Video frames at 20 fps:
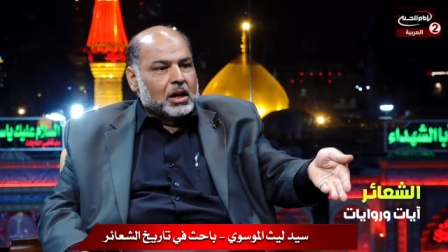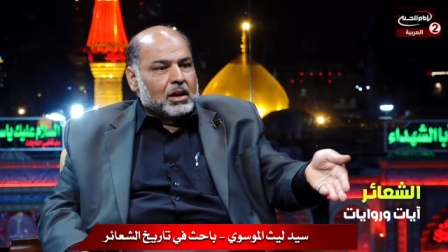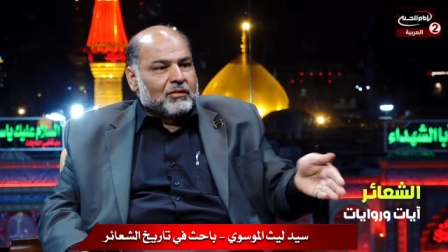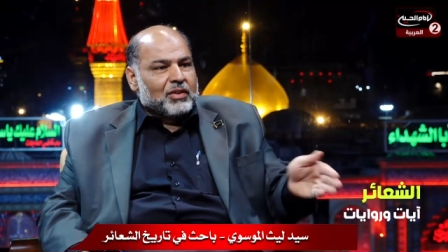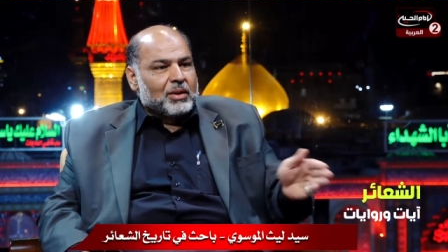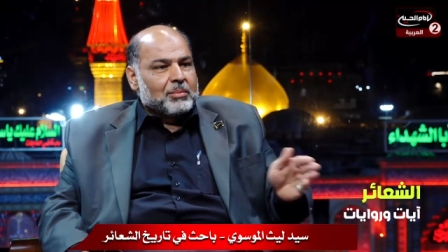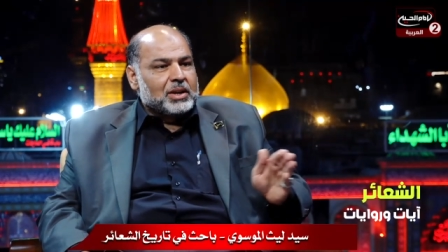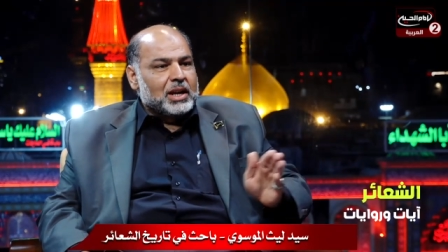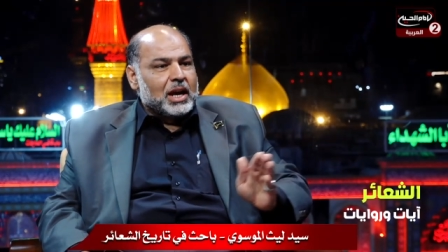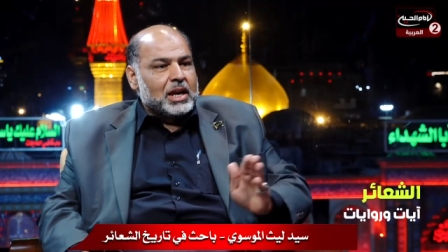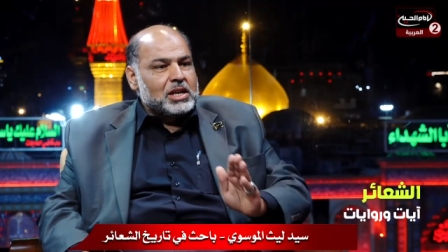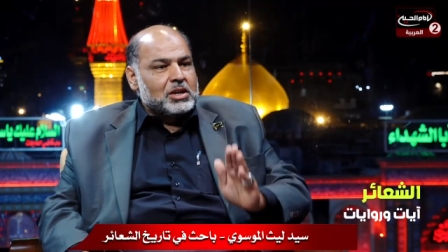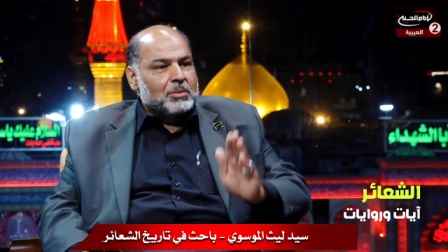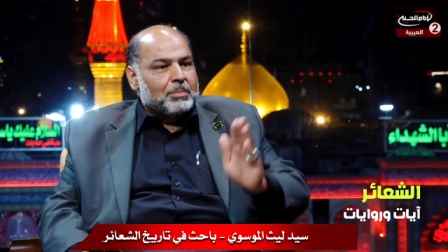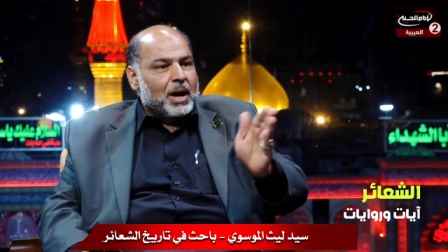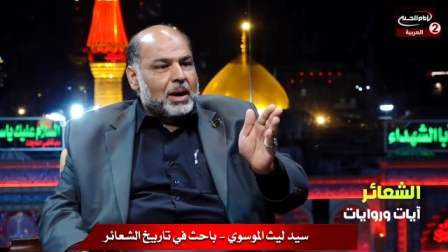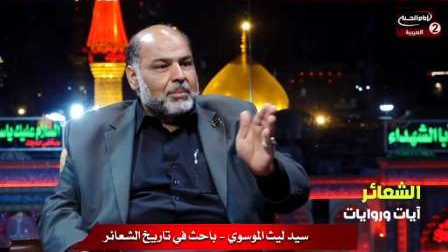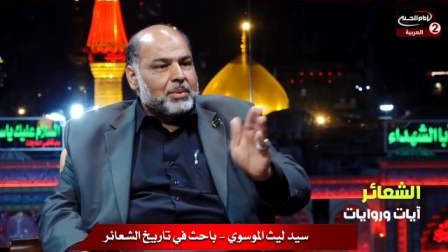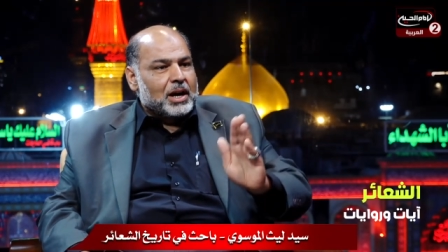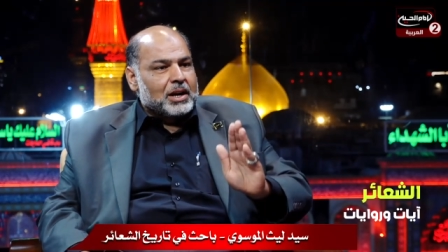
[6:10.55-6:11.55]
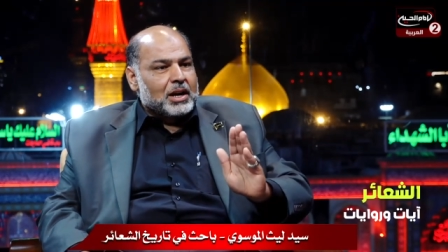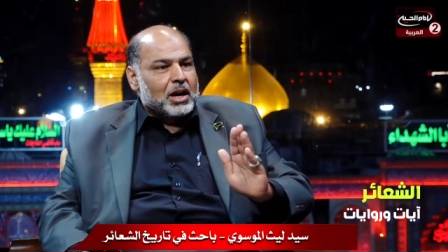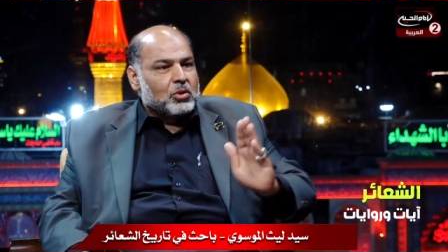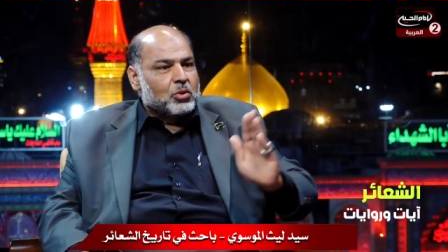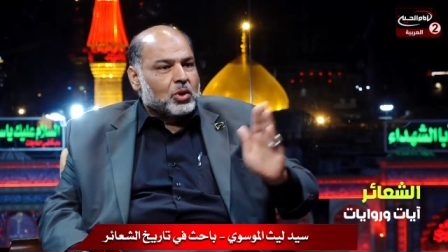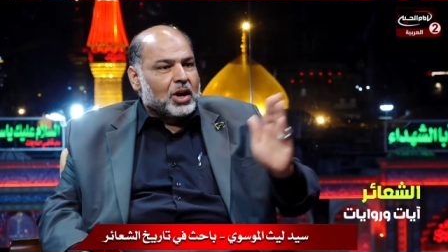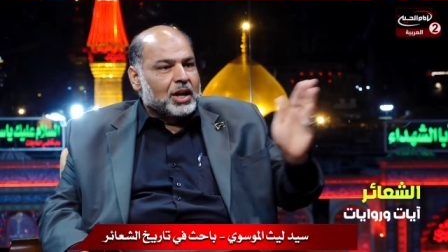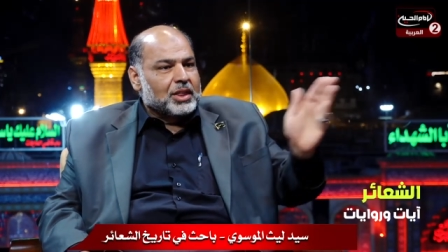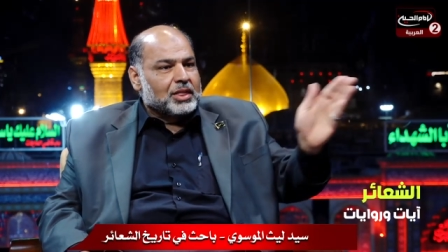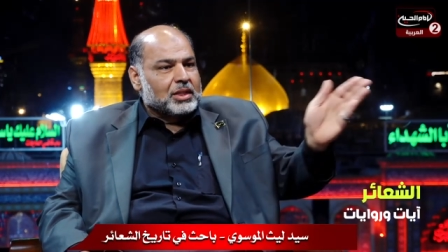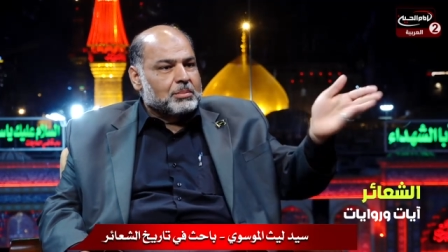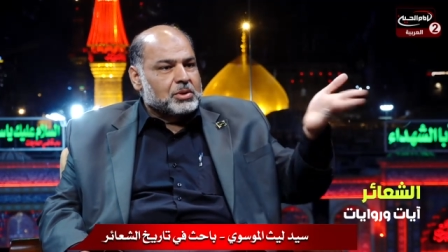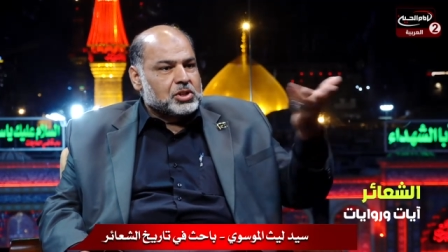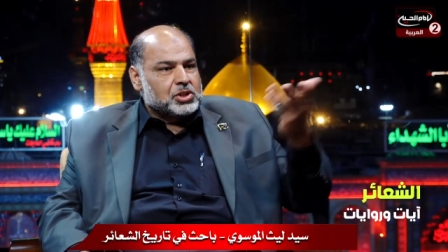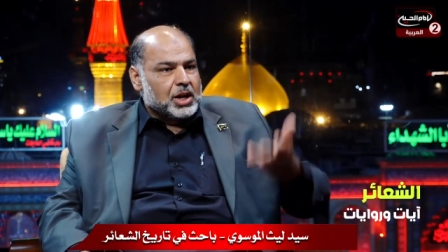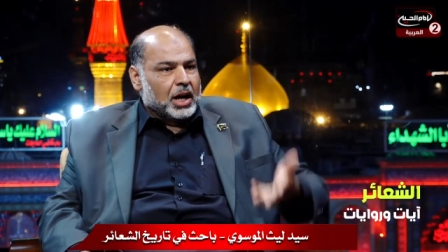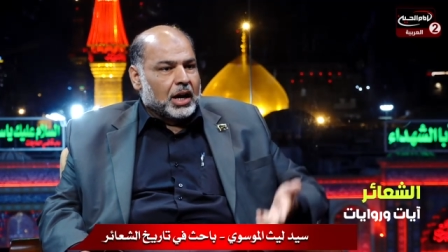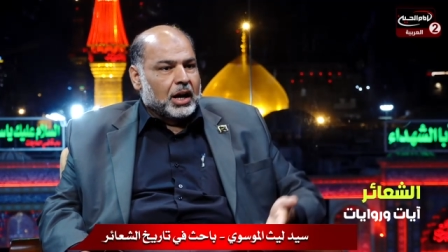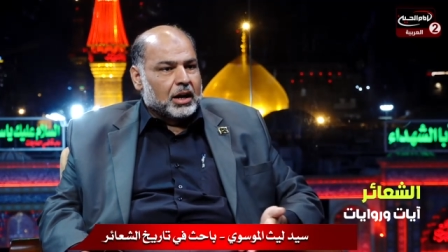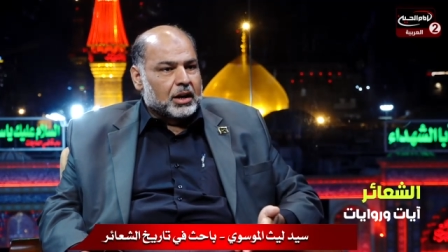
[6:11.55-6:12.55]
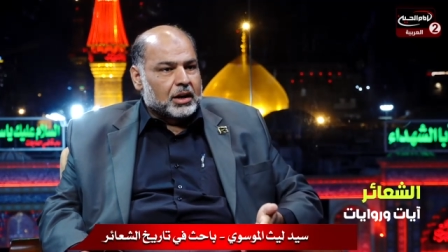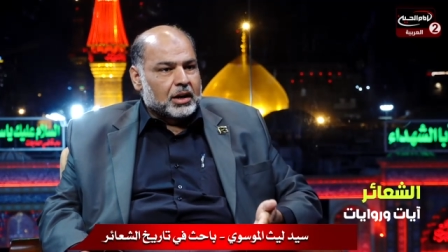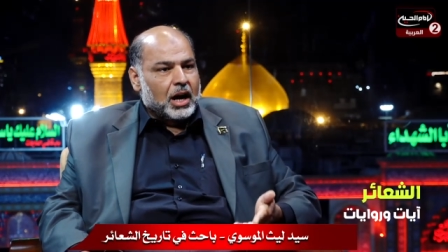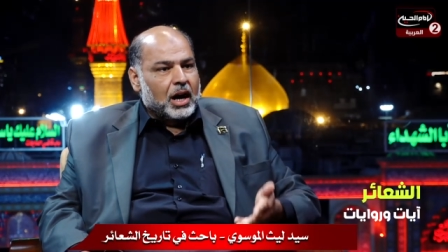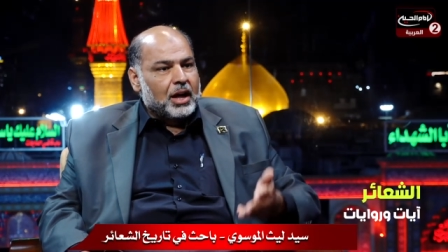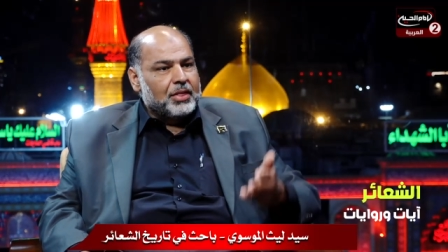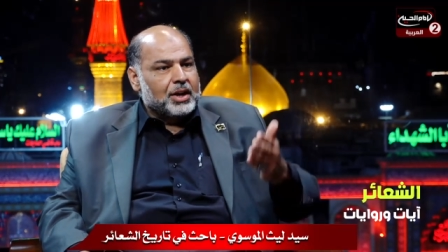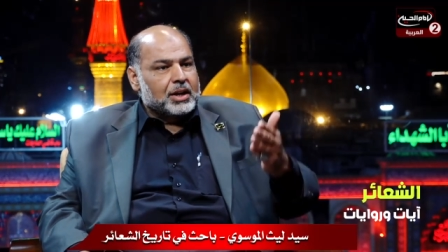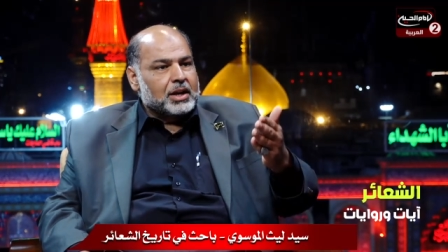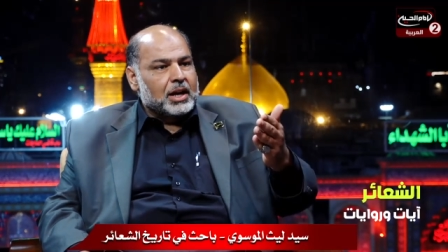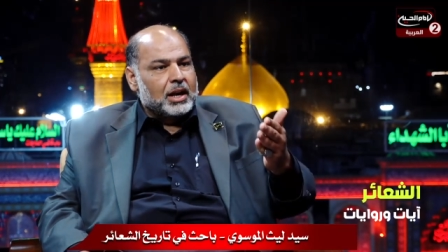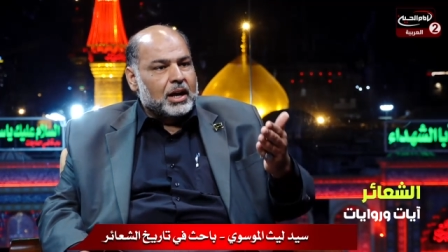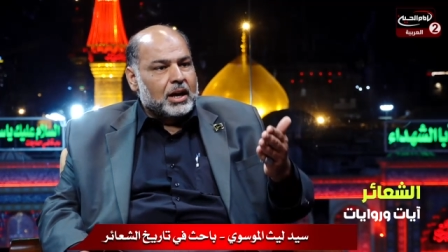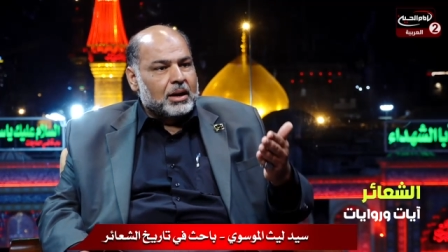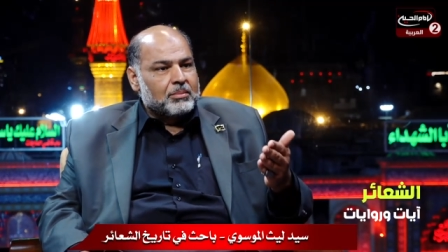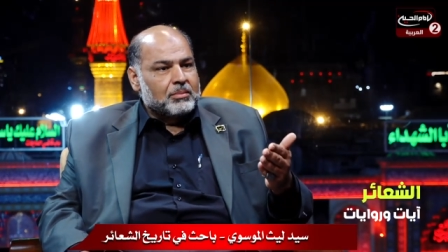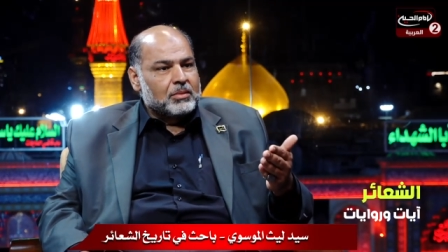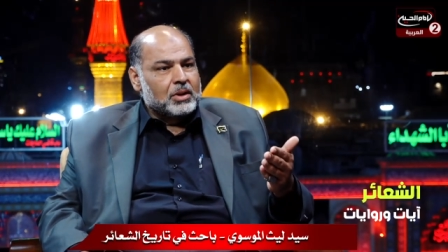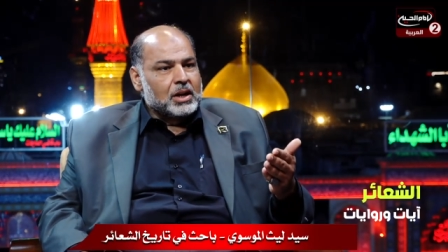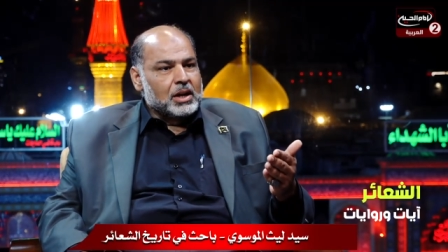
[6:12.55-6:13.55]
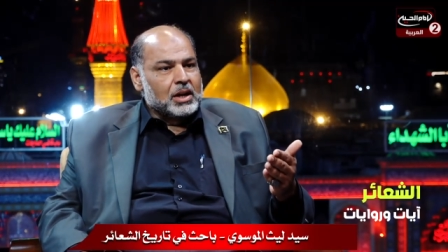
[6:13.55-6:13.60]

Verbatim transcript: فمن أي باب أنا أهذب الشعائر هذا كلام